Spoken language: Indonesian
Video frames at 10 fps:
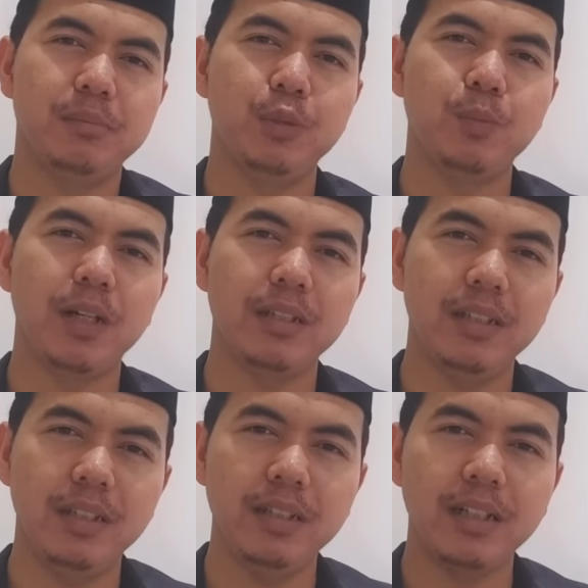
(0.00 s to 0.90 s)

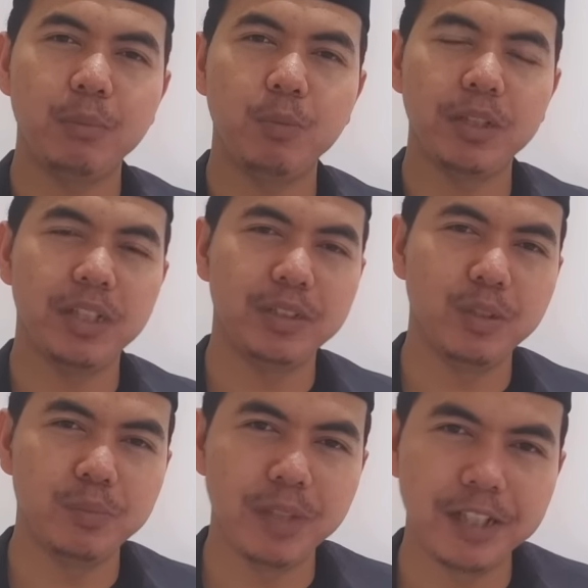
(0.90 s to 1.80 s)
Bupati Kabupaten
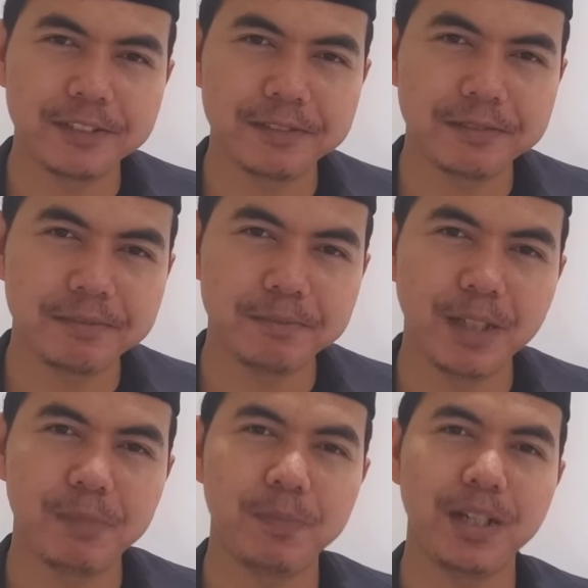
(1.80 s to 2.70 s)
Jombang
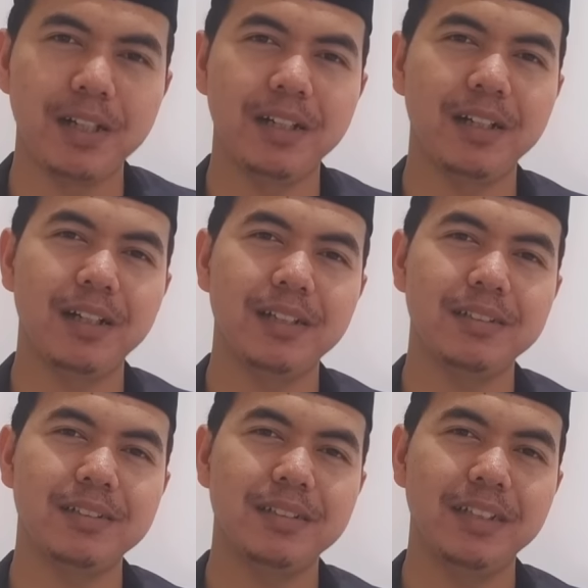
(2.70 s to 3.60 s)

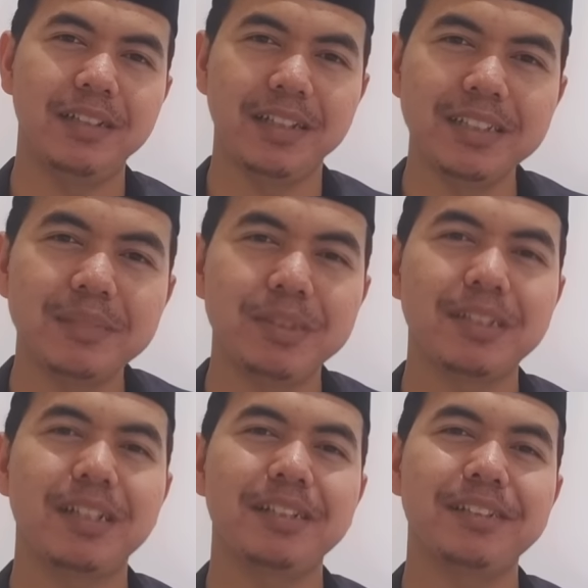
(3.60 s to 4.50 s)
Bapak Idris
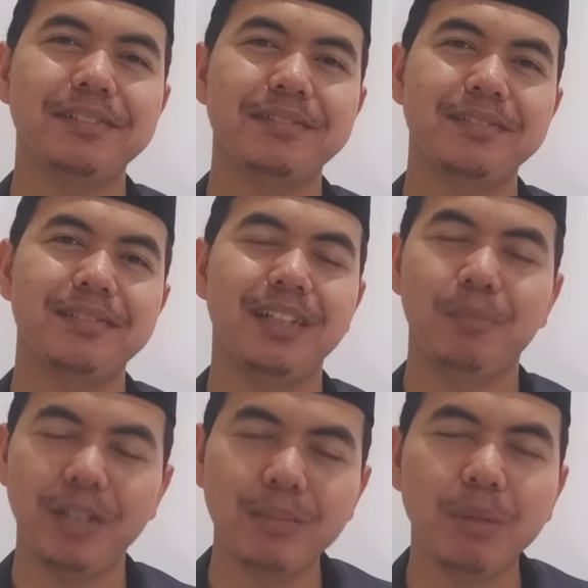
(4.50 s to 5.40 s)
misalnya
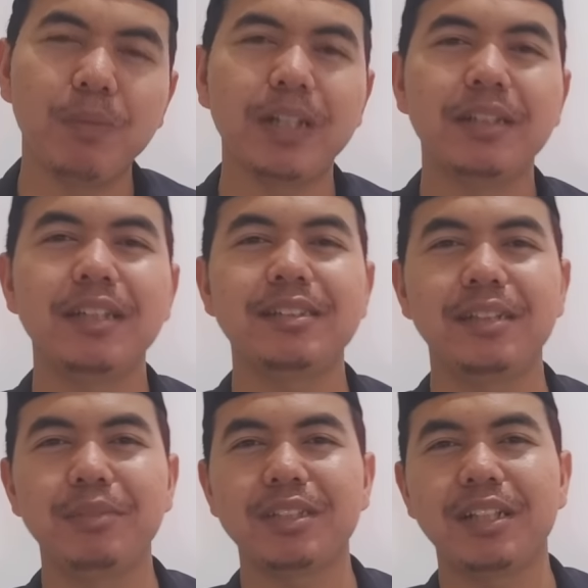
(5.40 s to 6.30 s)
namanya Bapak Idris
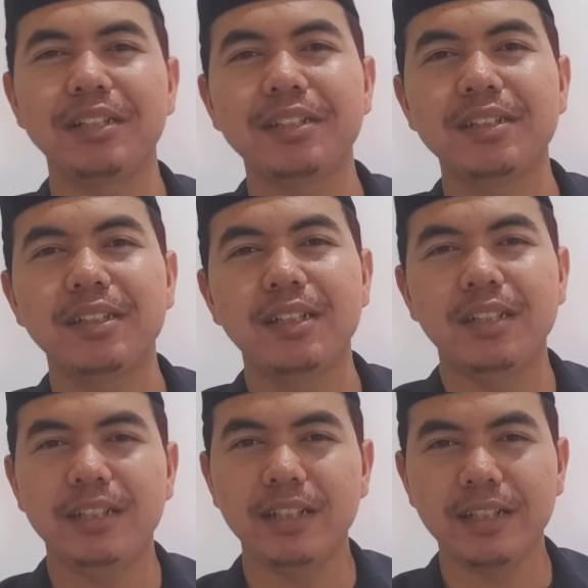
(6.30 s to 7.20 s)
ya misalnya
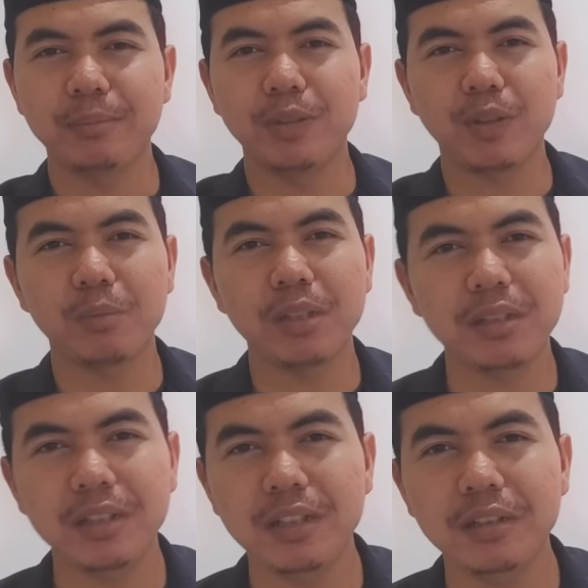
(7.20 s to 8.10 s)
yang kami
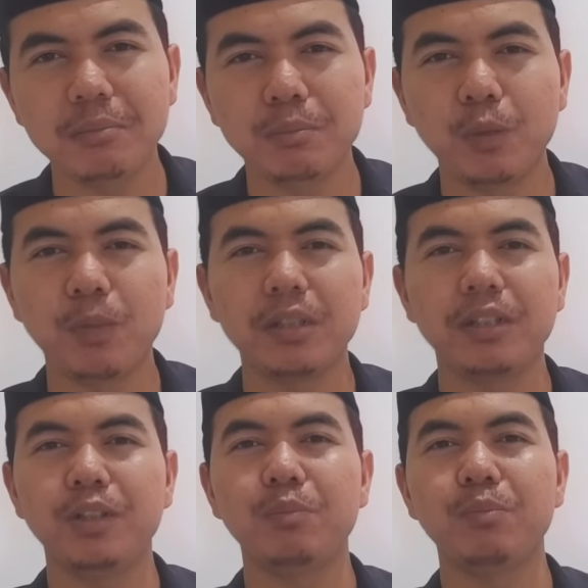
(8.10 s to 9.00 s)
hormati
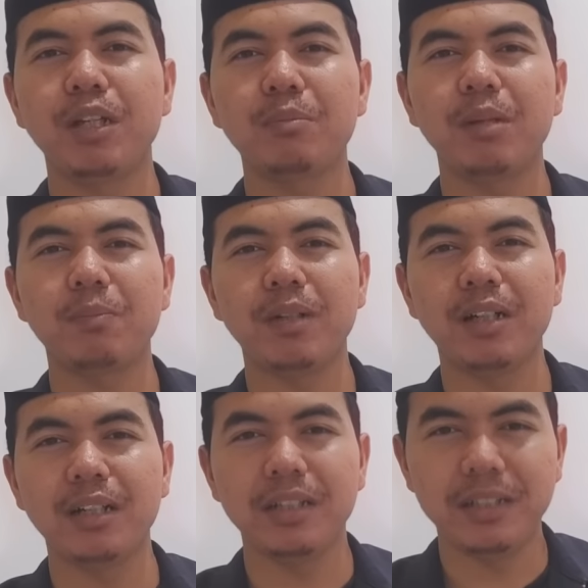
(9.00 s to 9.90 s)
Bupati Jombang
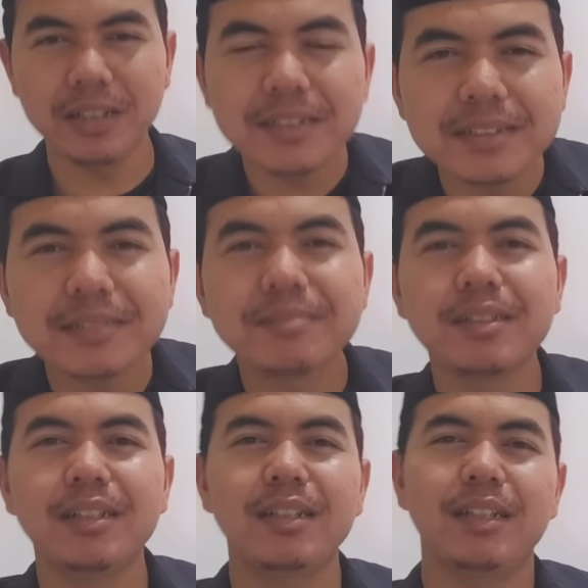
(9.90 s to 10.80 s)
Bapak Idris
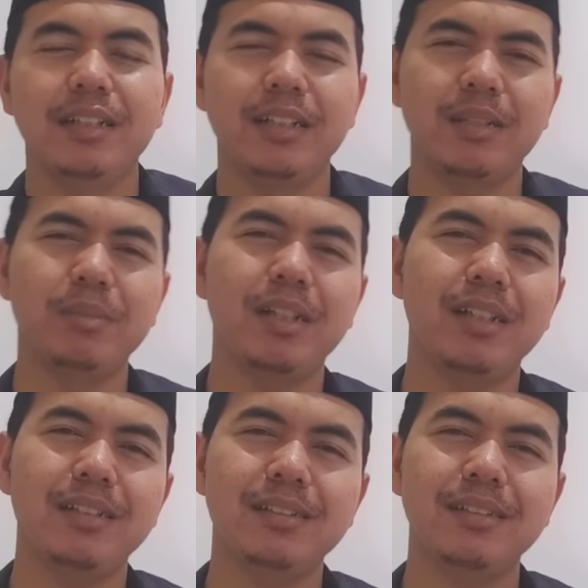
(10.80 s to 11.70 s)
yang
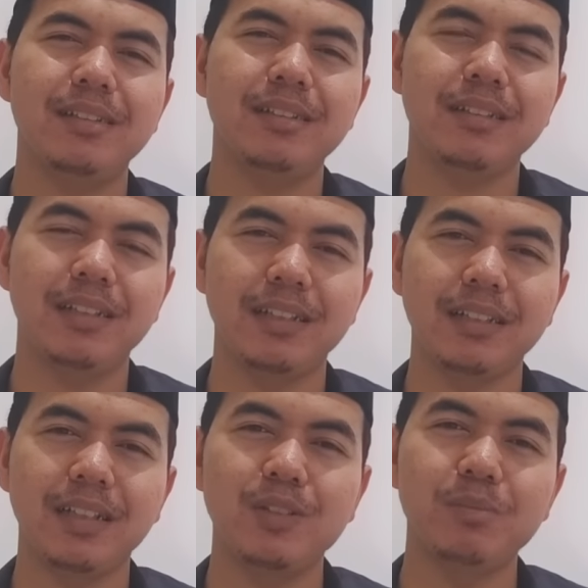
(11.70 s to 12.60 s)
kemarin
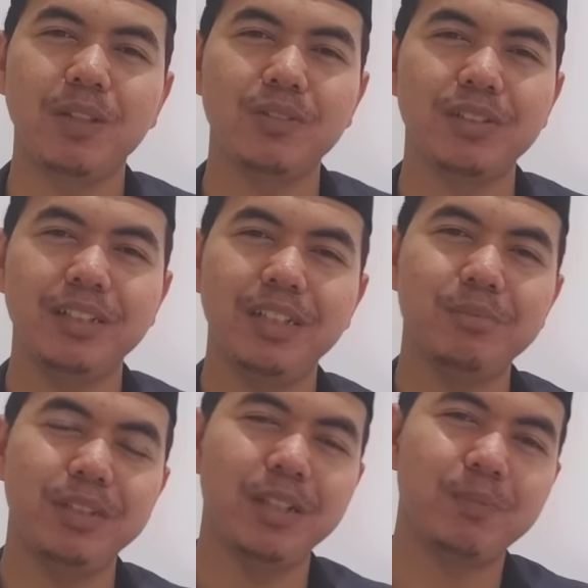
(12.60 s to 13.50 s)
kita tahu baru saja
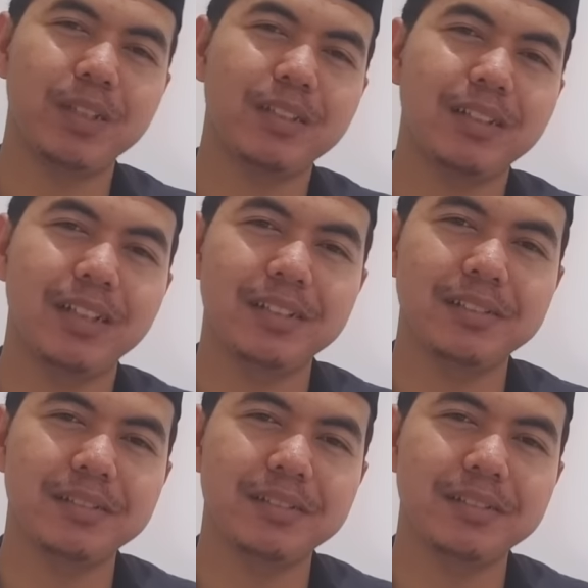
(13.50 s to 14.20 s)
mendapatkan